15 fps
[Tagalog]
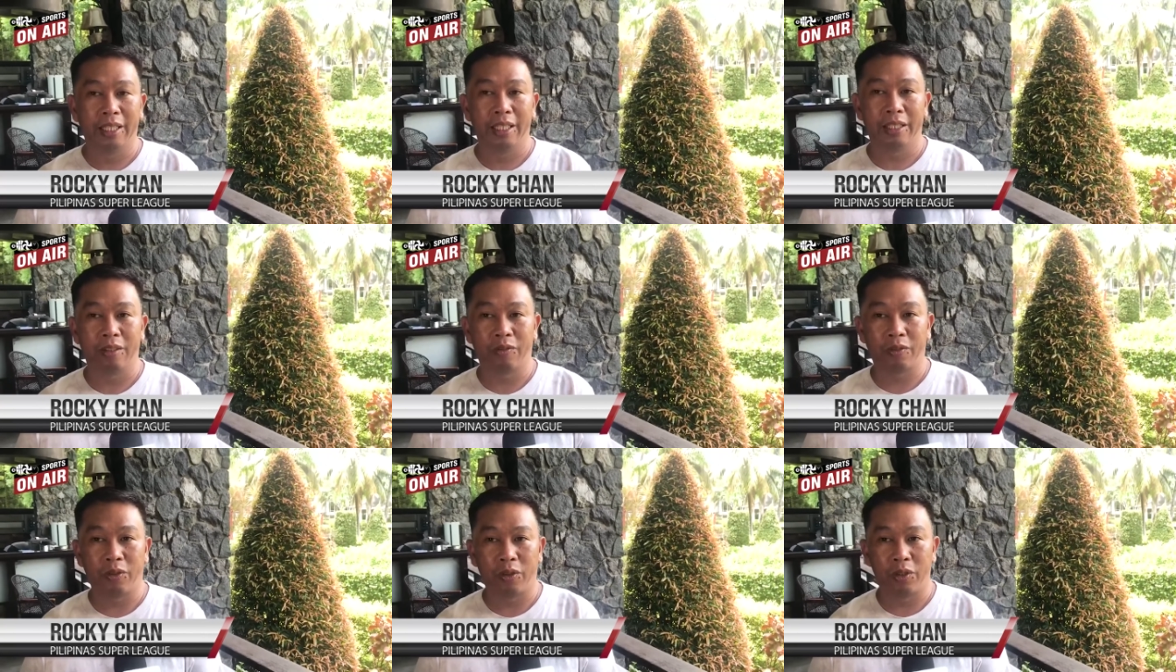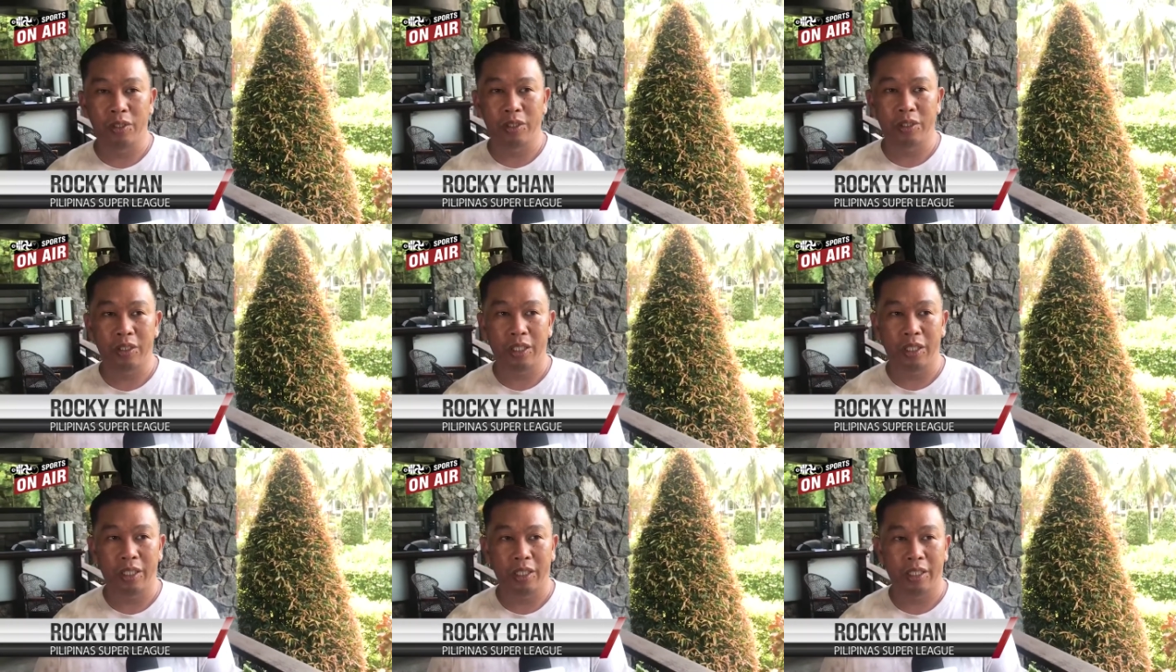And of course,
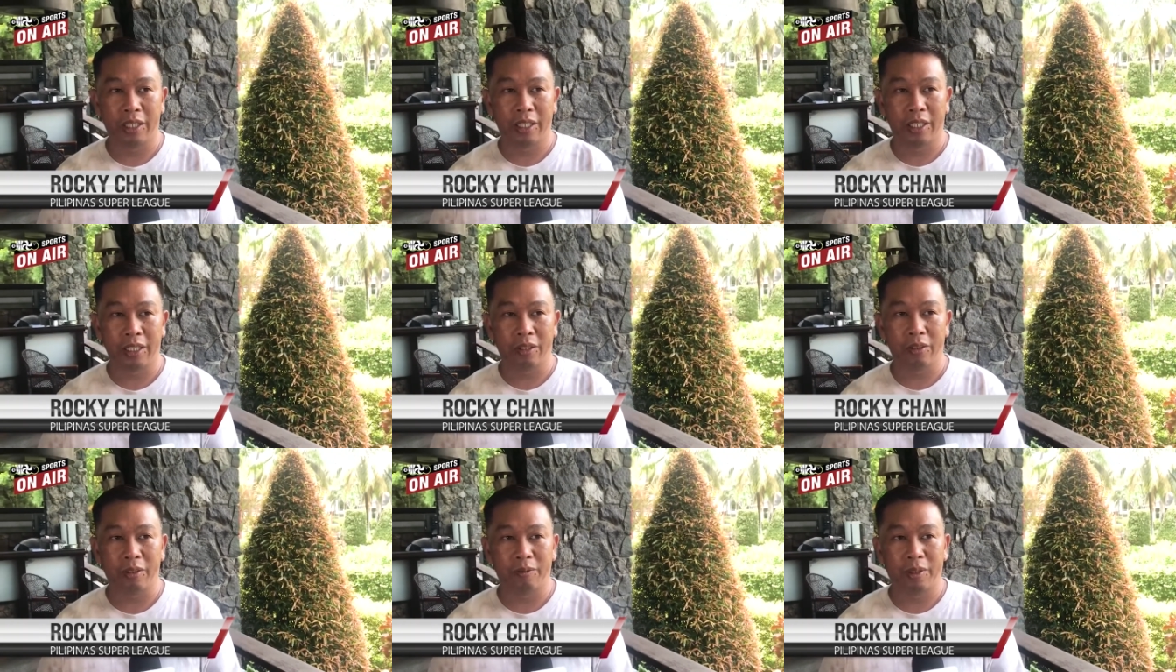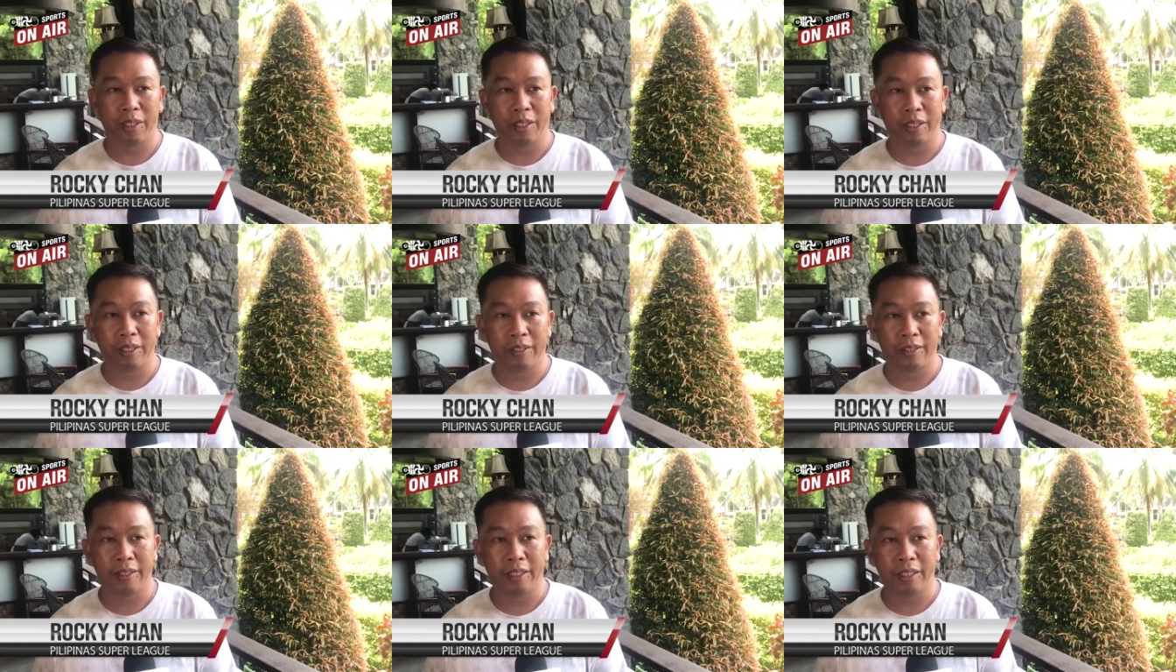uh, ah, ito namang
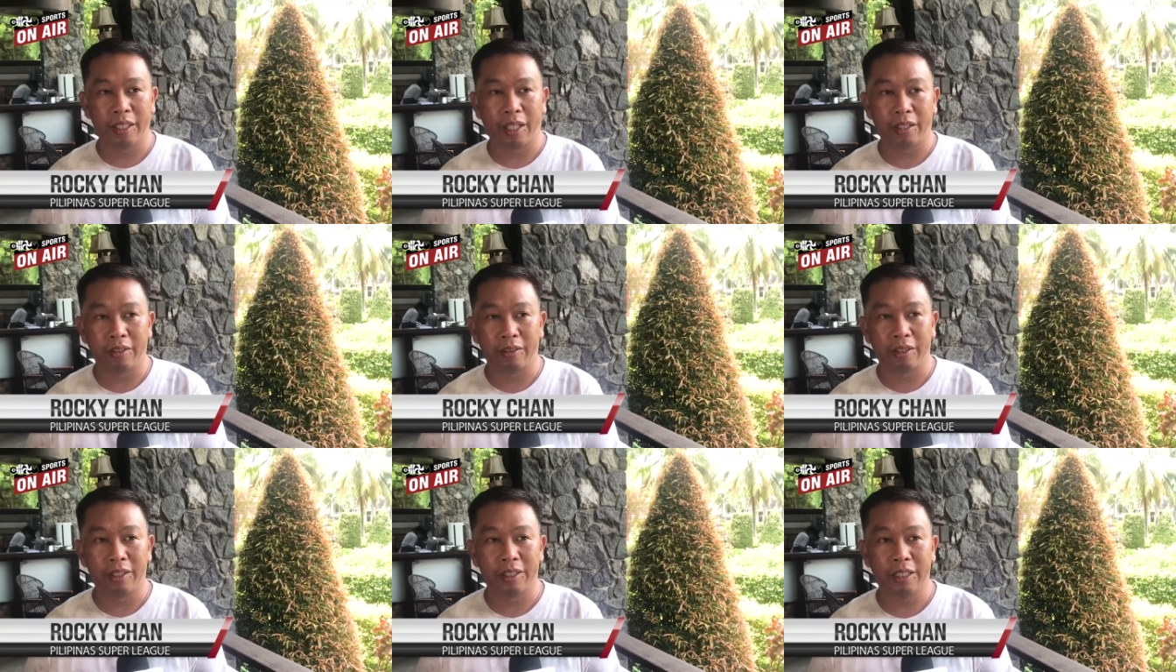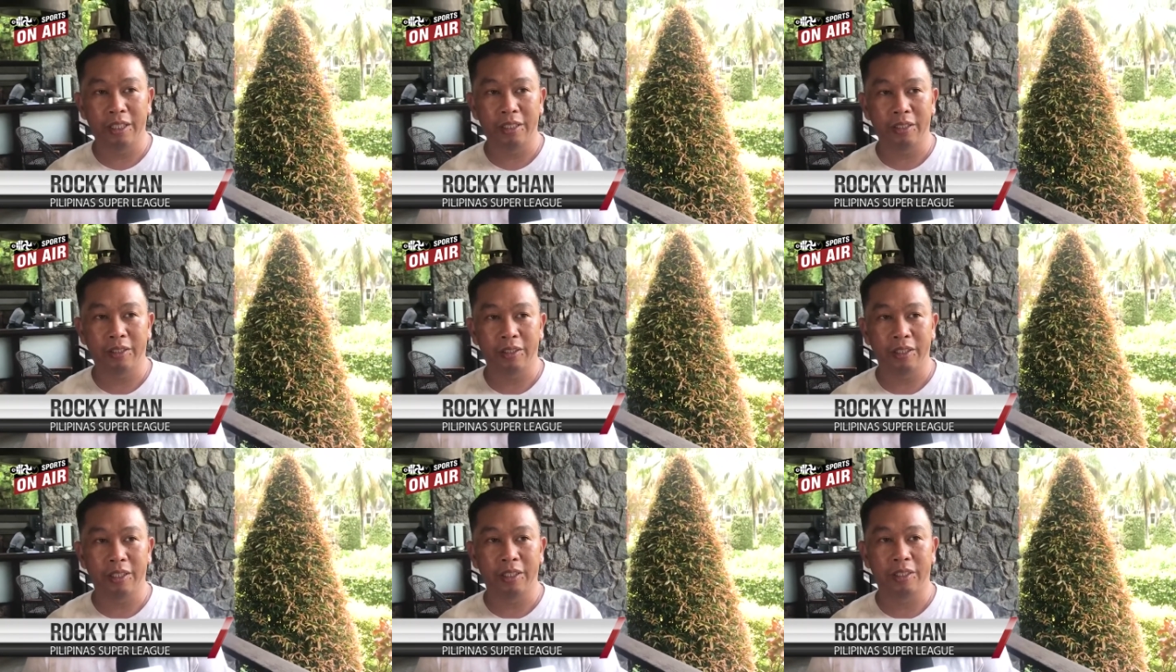inaugural
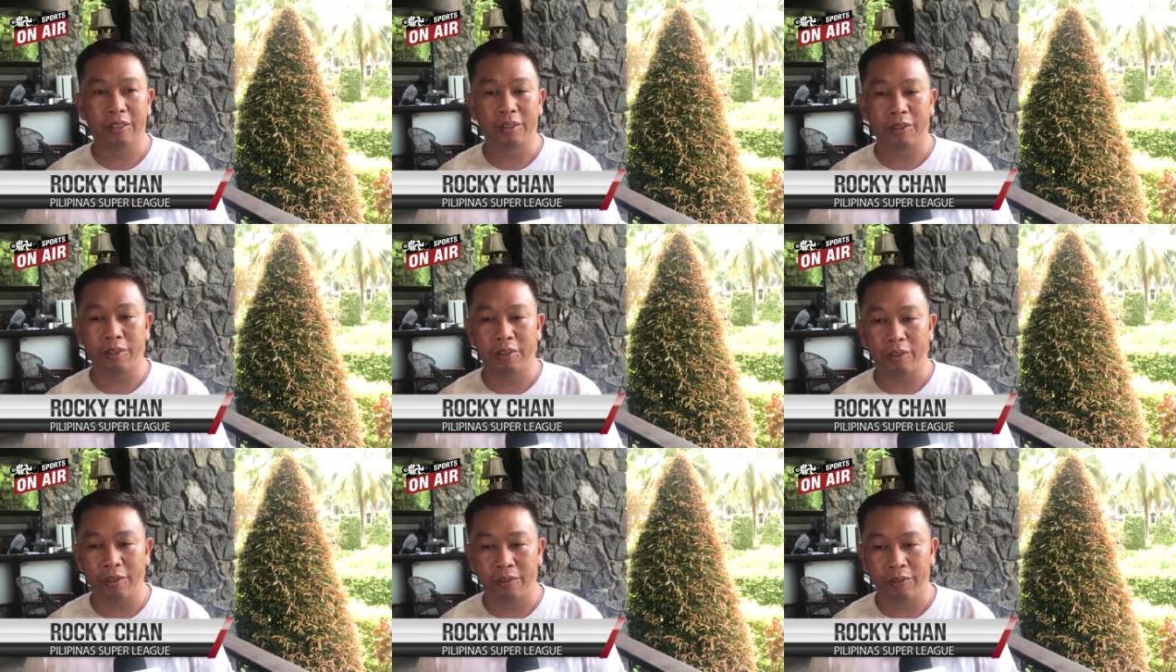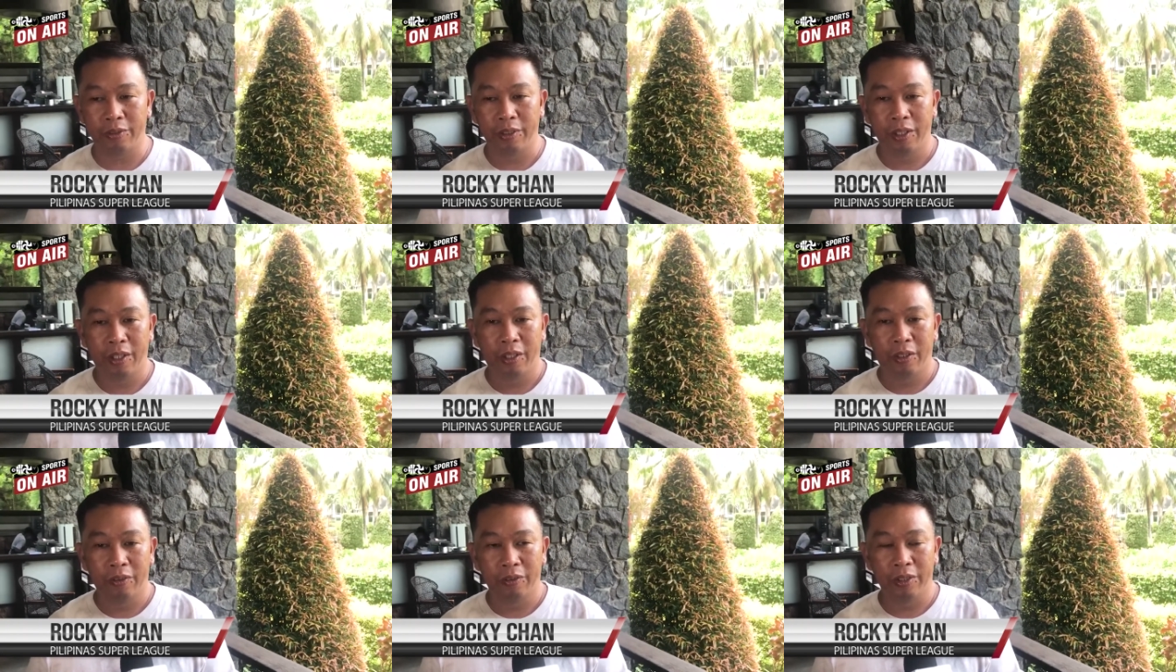season is sort of,
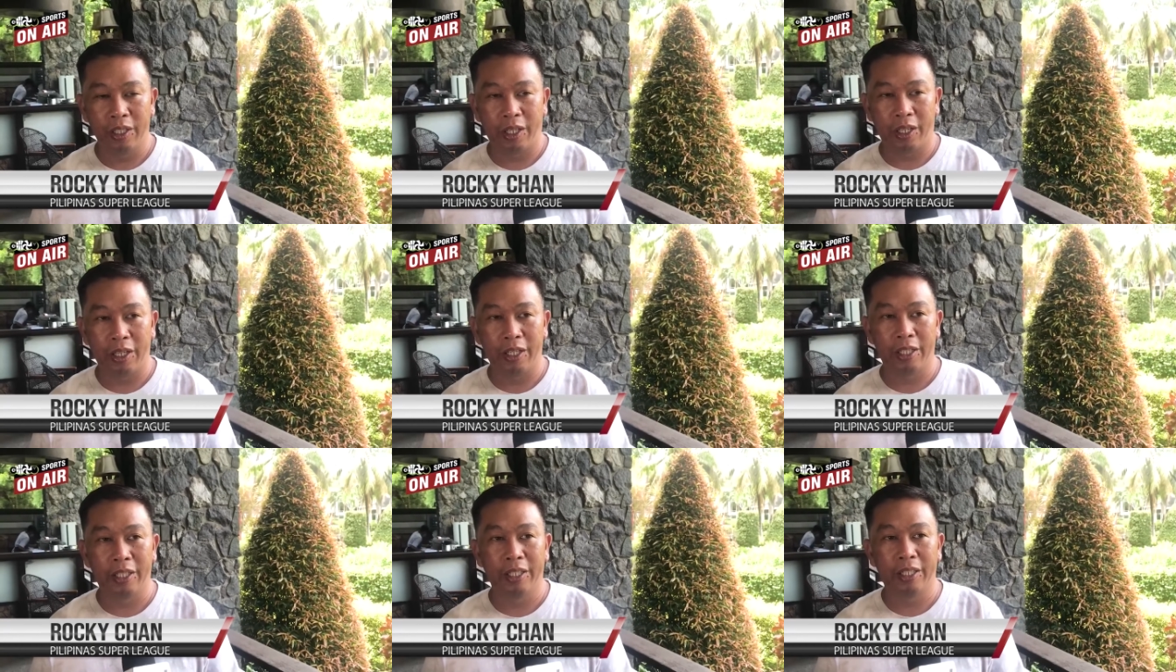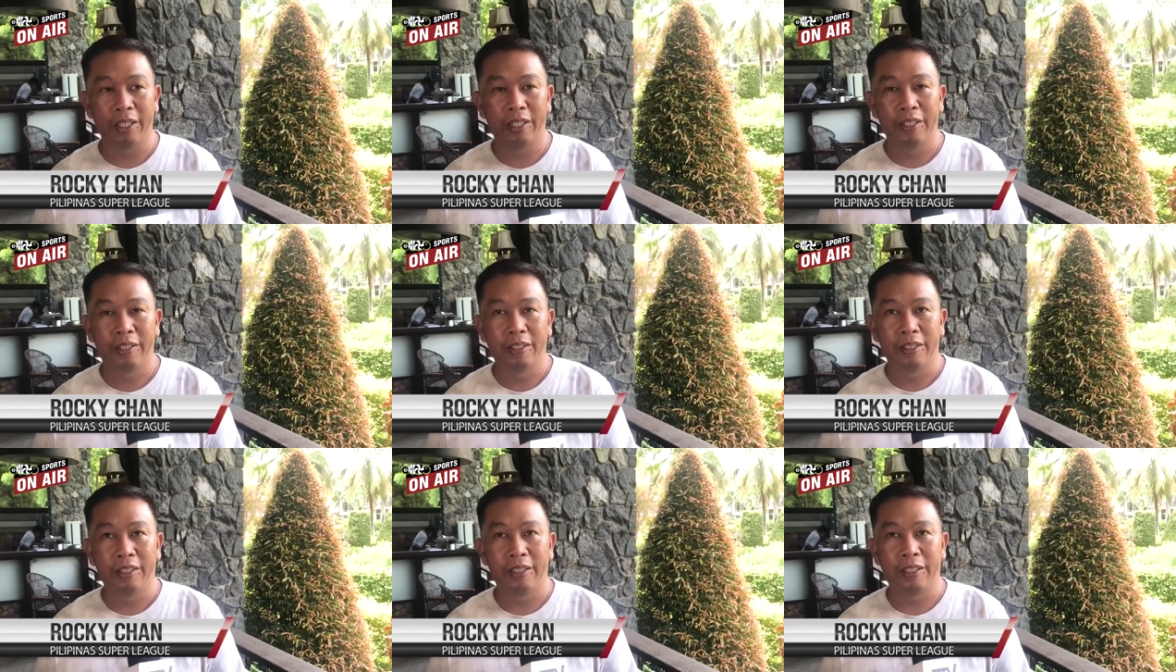we are
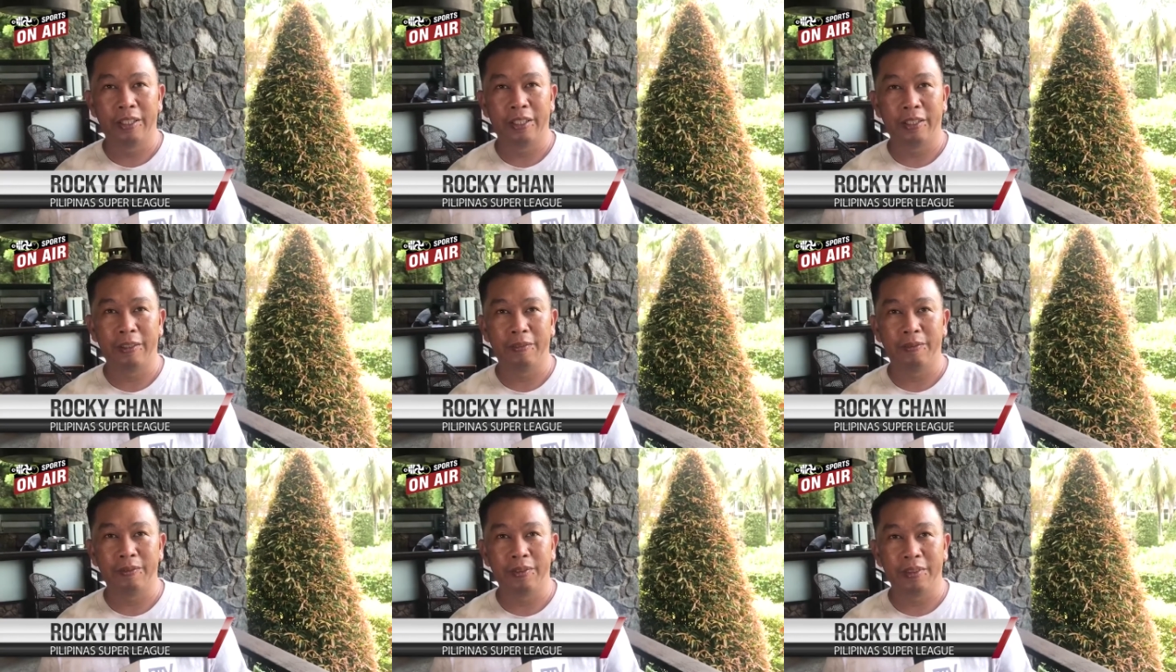um,